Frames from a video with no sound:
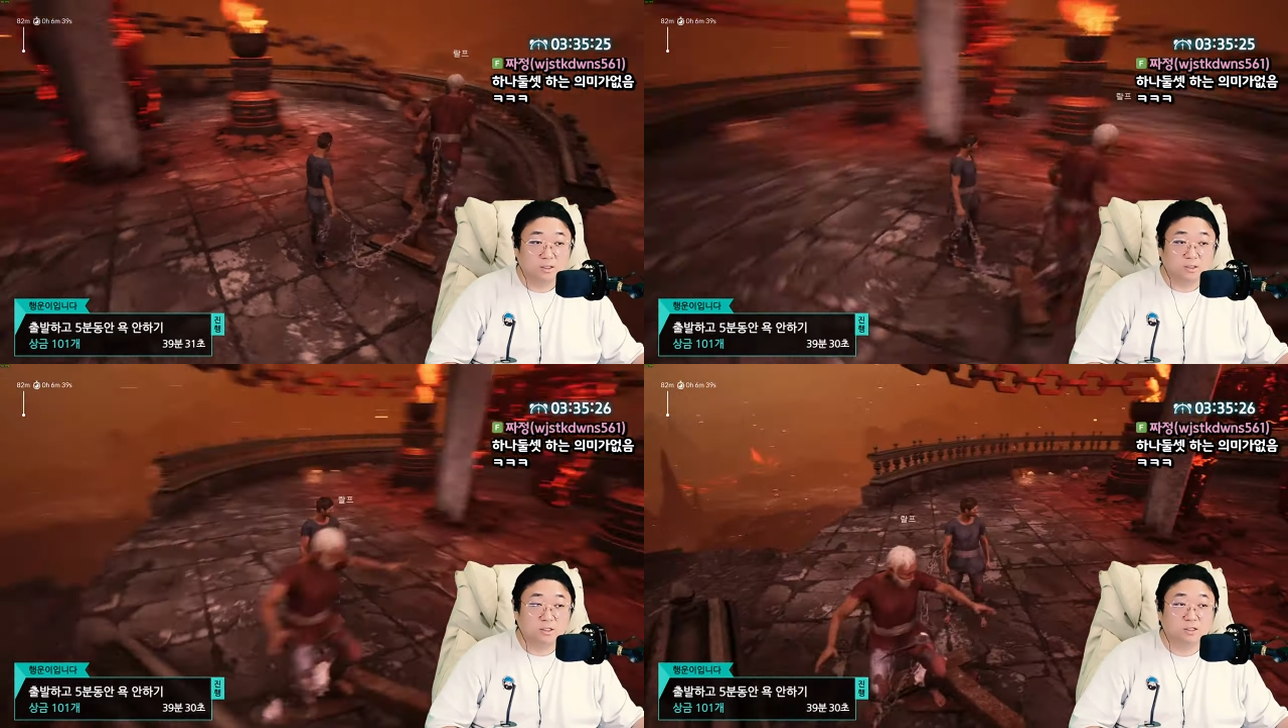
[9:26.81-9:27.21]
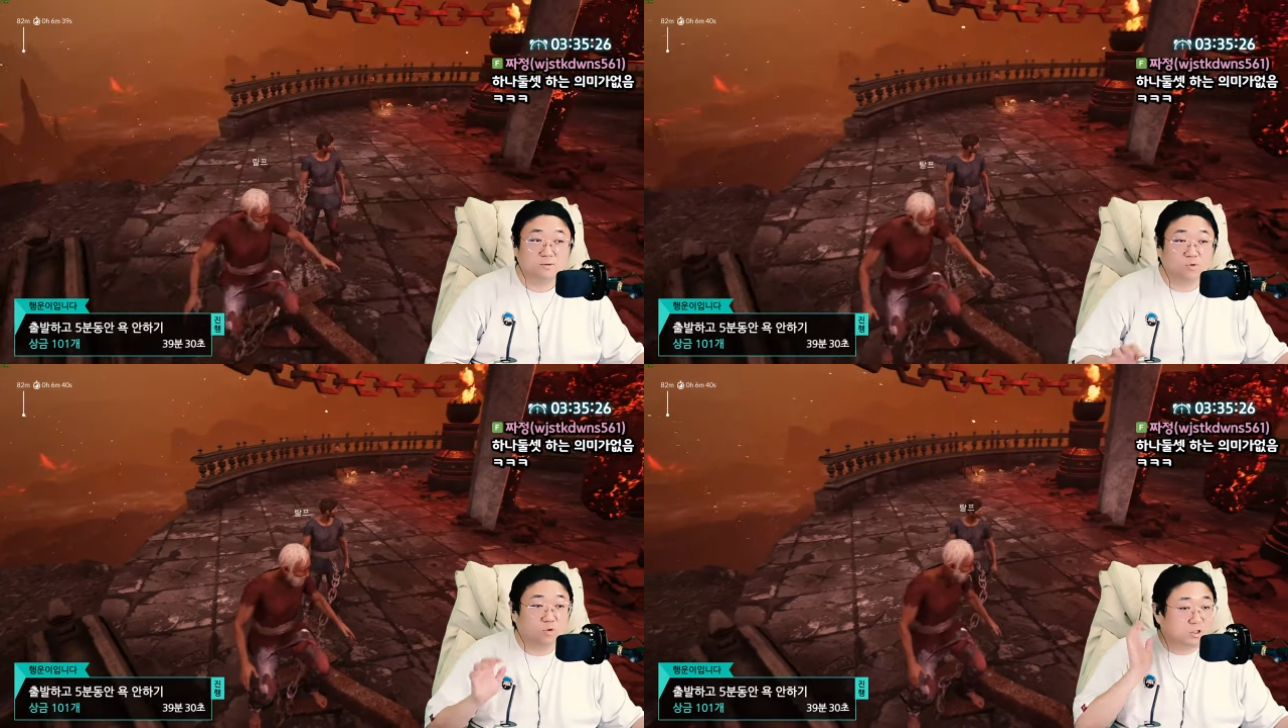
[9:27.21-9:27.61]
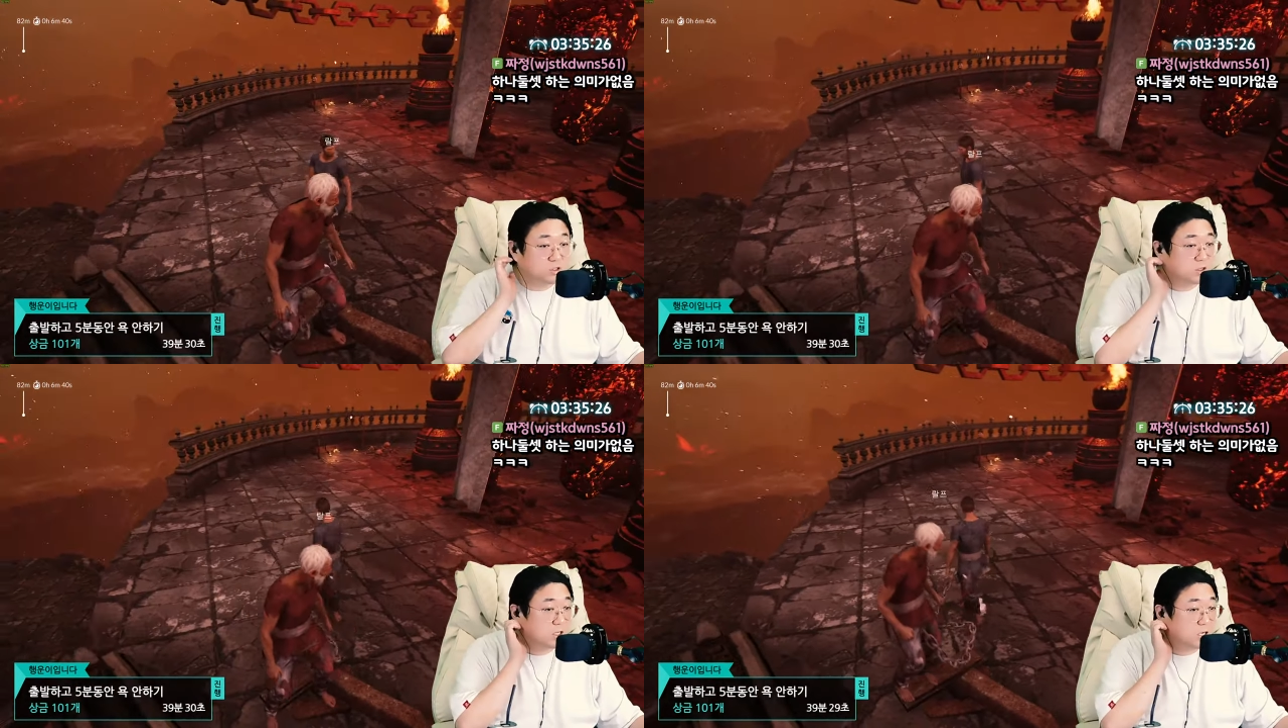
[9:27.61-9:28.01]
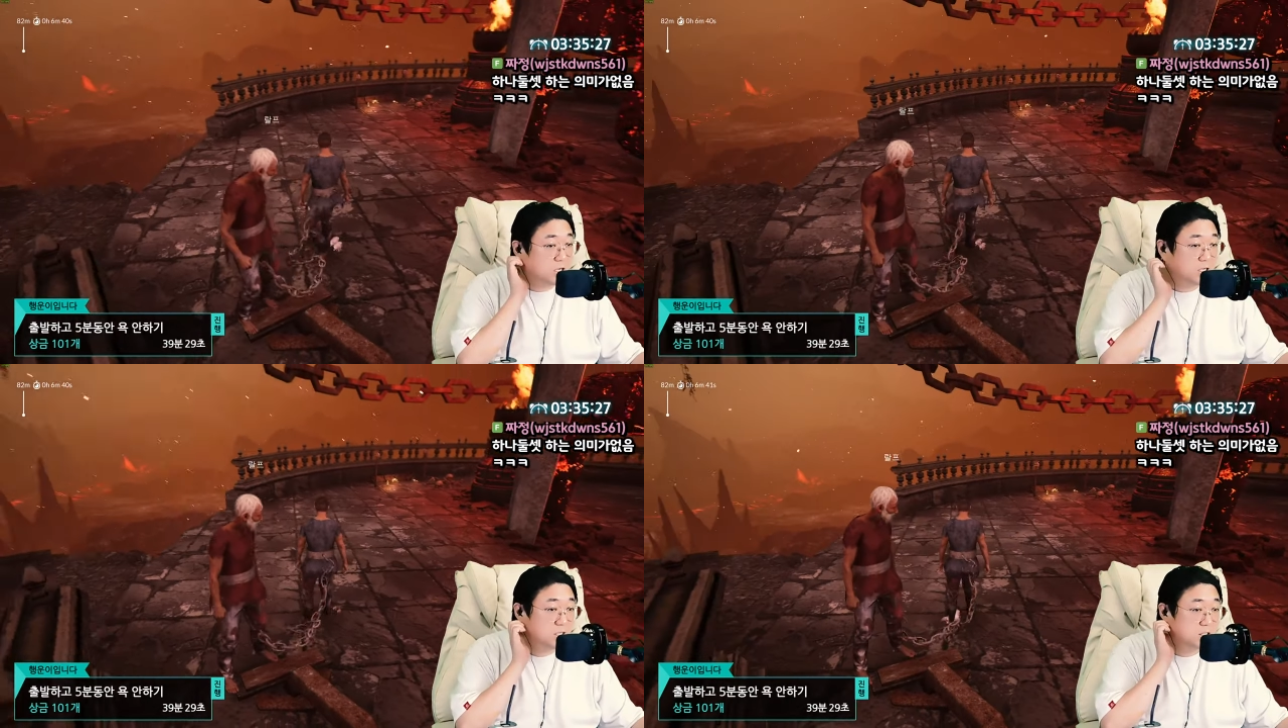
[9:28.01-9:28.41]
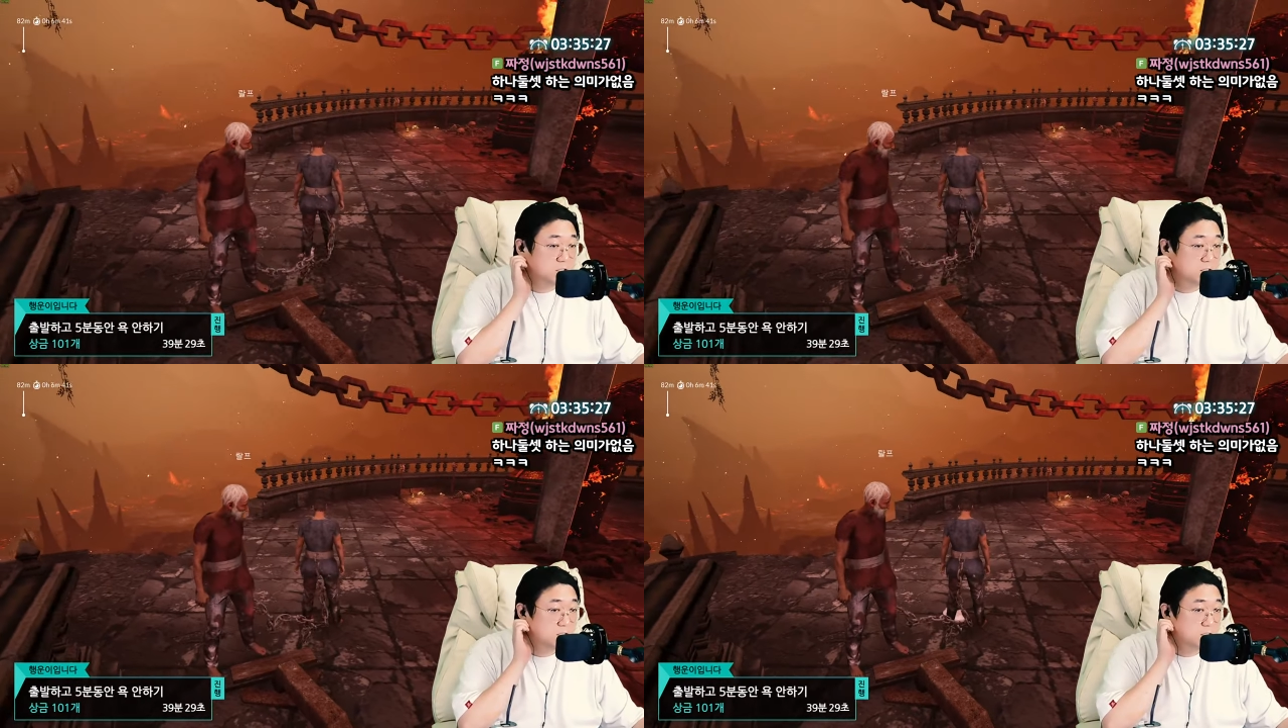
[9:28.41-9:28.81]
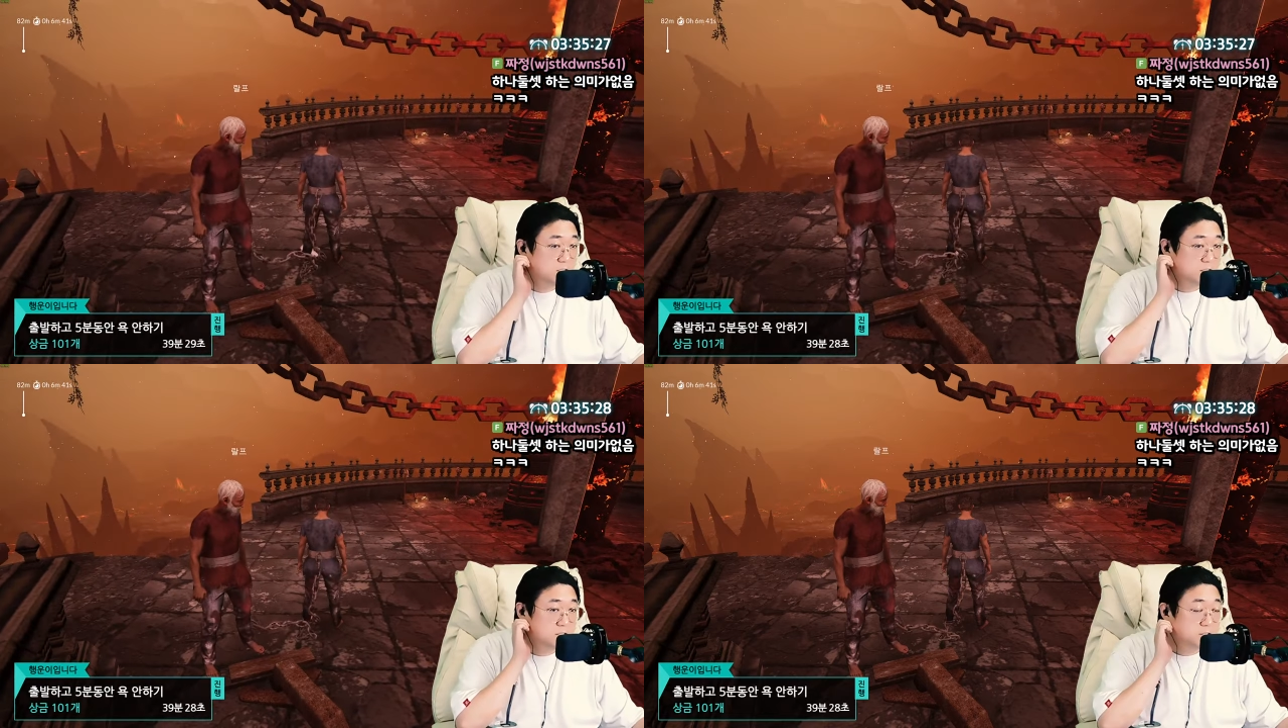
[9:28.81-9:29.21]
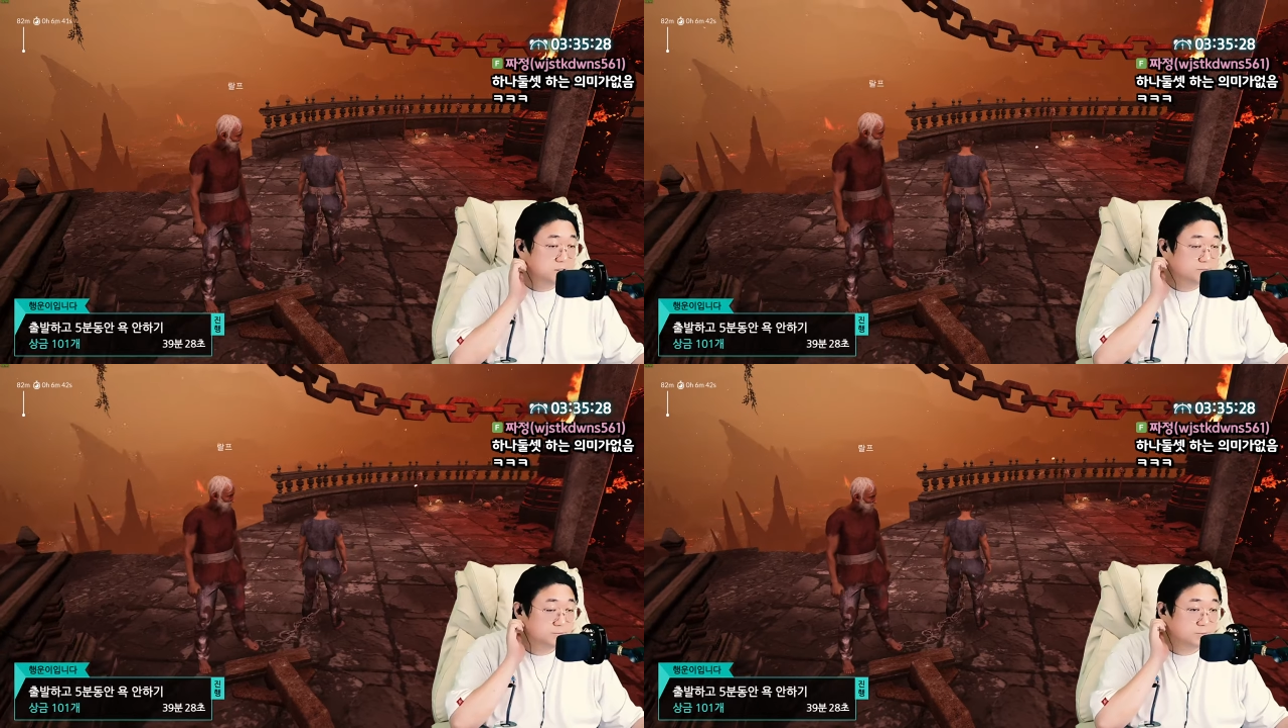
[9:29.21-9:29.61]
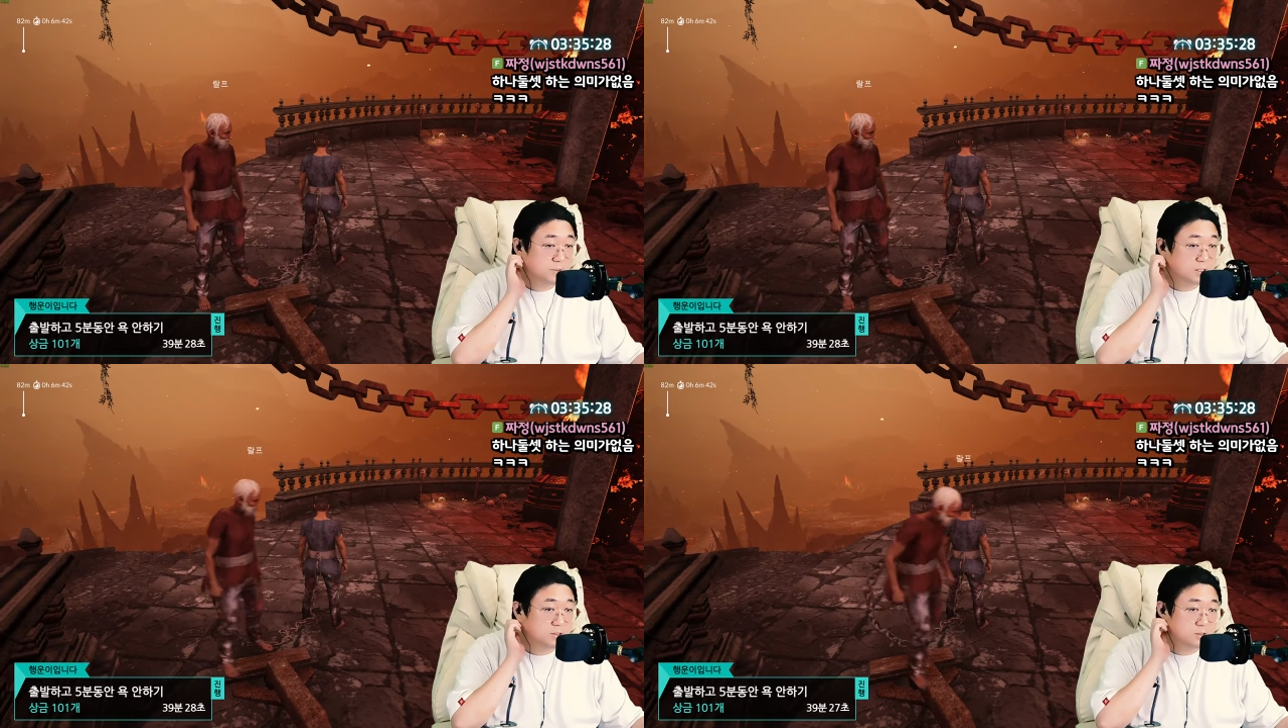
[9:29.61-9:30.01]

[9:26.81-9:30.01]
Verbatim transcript: 이 리듬 꼭 기억해라 예 근데 하나 둘 셋 안